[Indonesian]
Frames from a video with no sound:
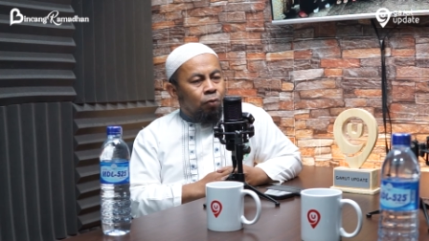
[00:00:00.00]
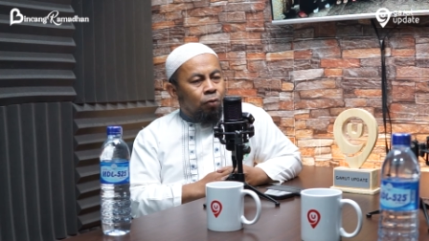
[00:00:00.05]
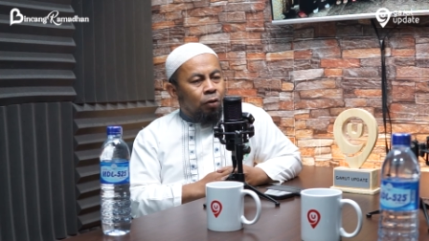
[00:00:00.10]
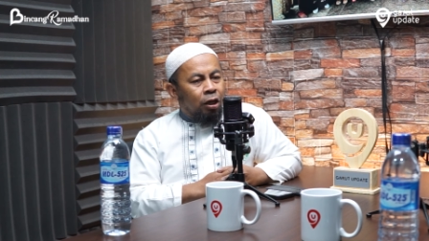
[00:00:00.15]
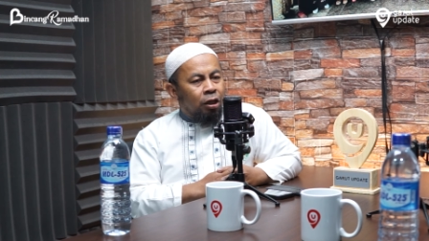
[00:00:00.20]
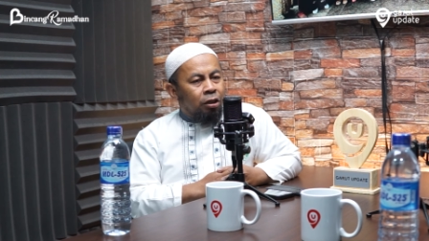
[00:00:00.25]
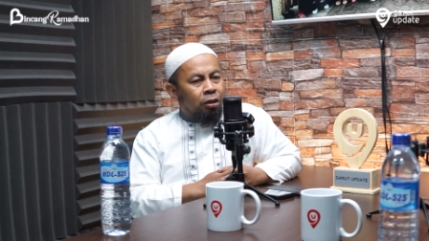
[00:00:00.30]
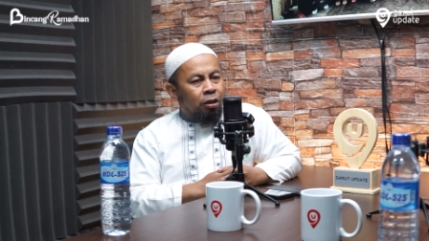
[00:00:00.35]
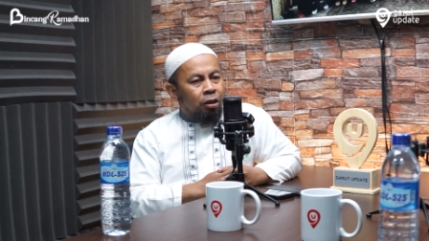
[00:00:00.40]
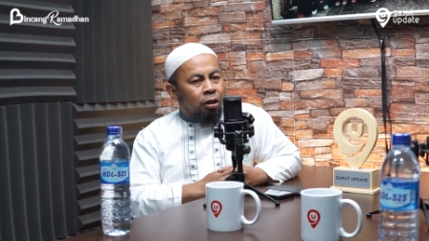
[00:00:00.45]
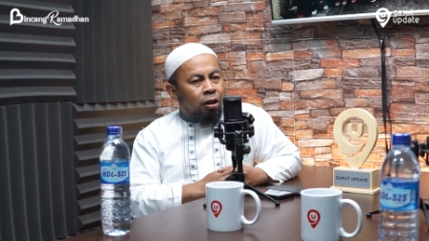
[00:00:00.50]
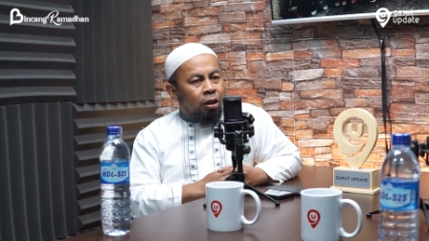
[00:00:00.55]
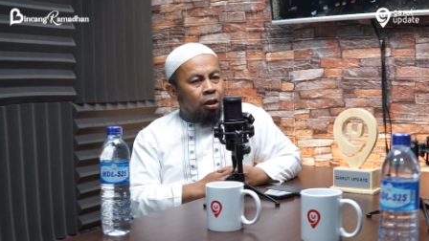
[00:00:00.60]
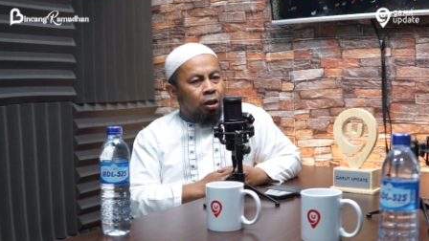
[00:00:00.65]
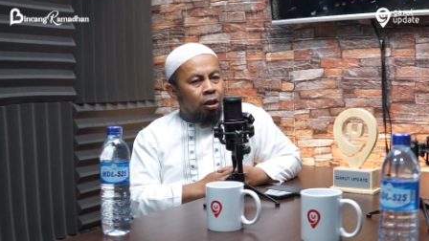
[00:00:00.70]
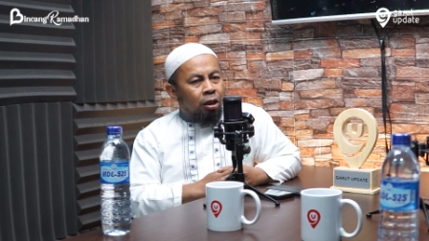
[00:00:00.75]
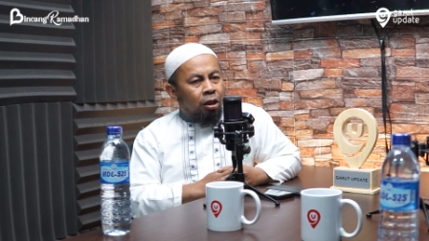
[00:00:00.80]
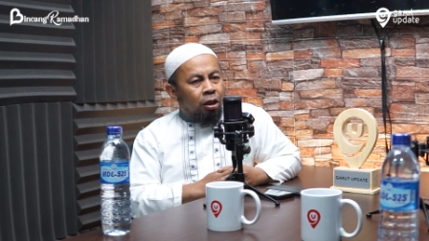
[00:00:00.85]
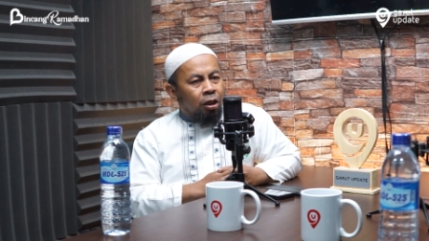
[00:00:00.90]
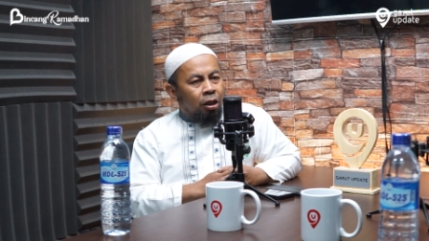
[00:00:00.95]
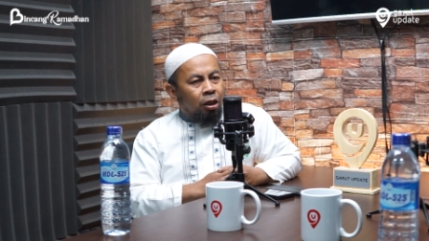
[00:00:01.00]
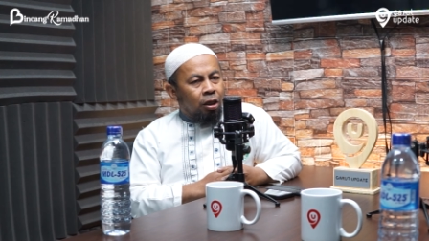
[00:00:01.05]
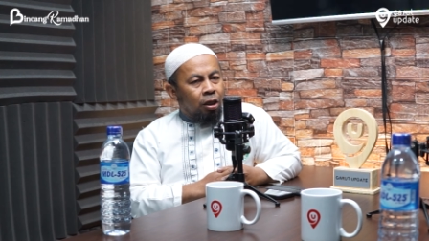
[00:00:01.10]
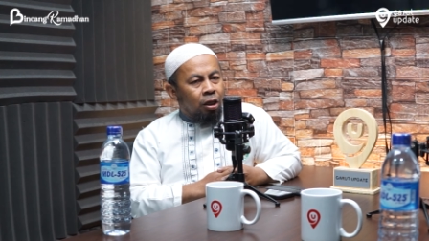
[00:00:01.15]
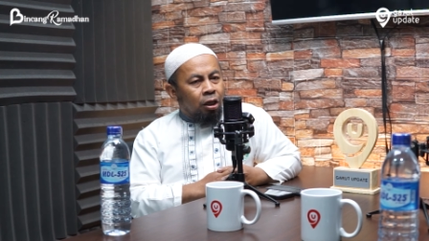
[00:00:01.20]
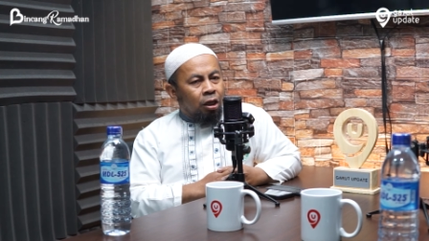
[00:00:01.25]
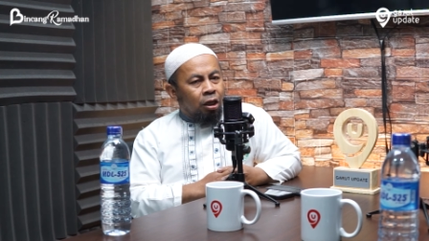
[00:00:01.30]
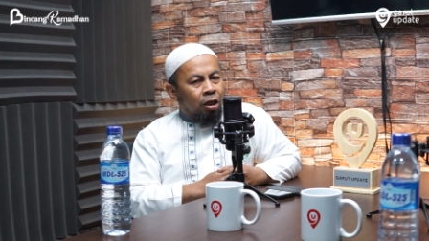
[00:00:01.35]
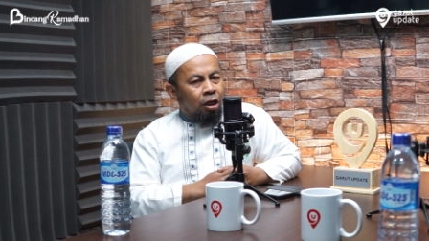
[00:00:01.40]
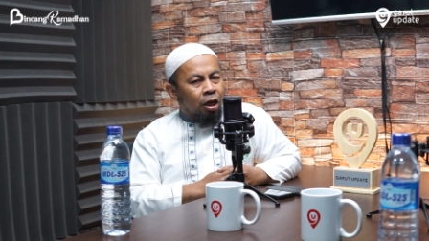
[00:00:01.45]
bulan
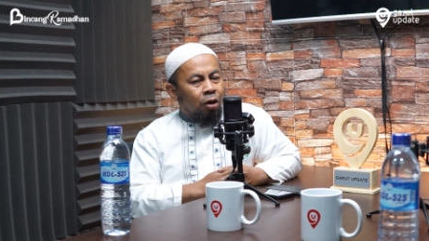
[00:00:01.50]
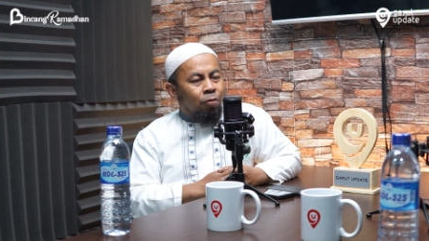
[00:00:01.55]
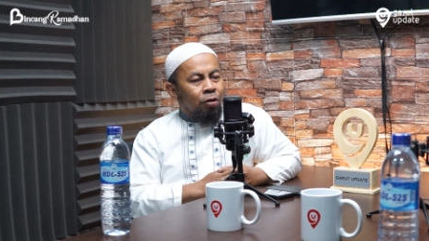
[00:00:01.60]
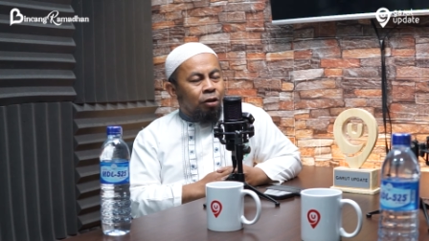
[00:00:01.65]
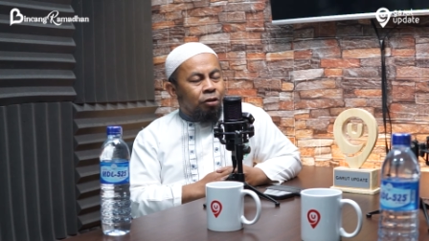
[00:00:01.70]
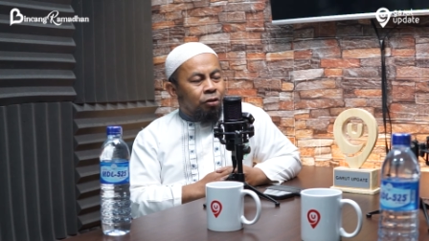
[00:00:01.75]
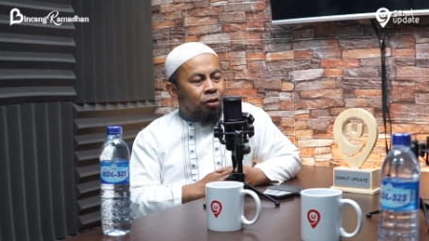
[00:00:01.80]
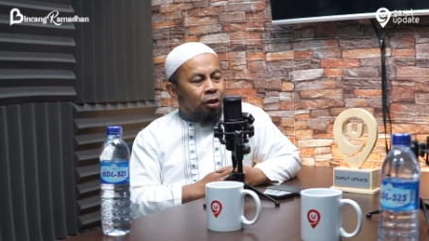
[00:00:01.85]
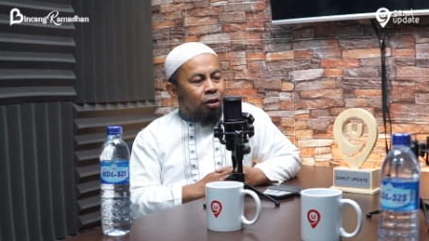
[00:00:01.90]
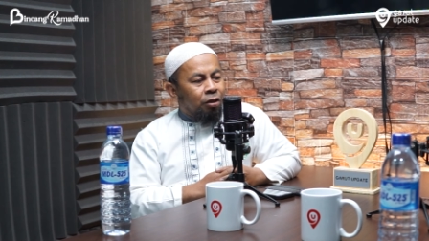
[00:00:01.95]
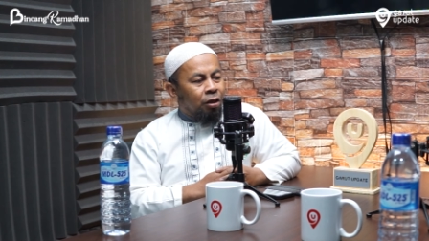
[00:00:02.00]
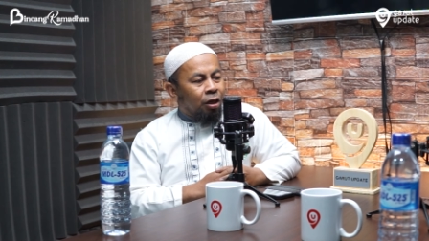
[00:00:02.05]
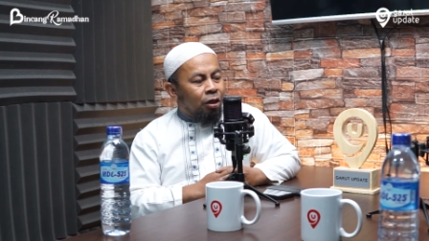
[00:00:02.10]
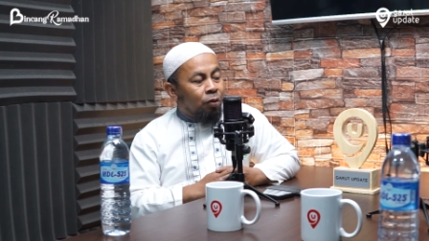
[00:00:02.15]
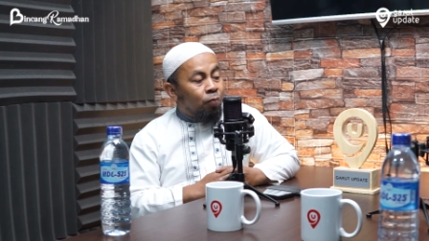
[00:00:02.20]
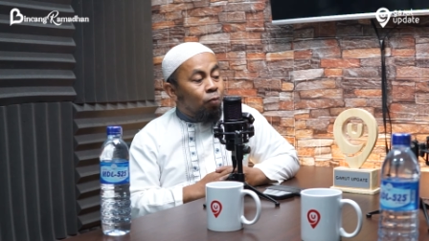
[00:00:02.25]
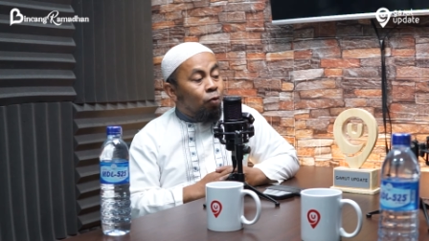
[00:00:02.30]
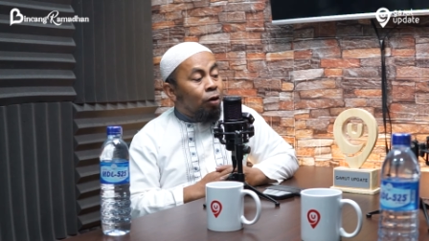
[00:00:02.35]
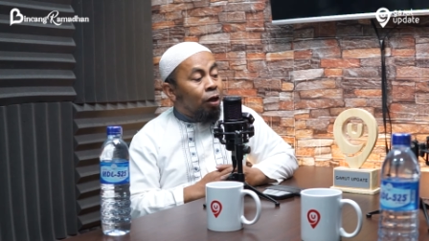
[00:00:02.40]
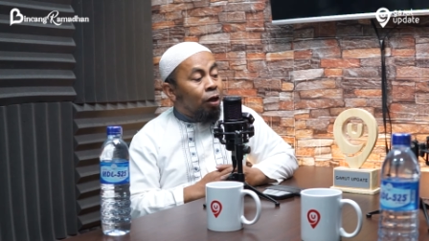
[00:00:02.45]
kawah candra di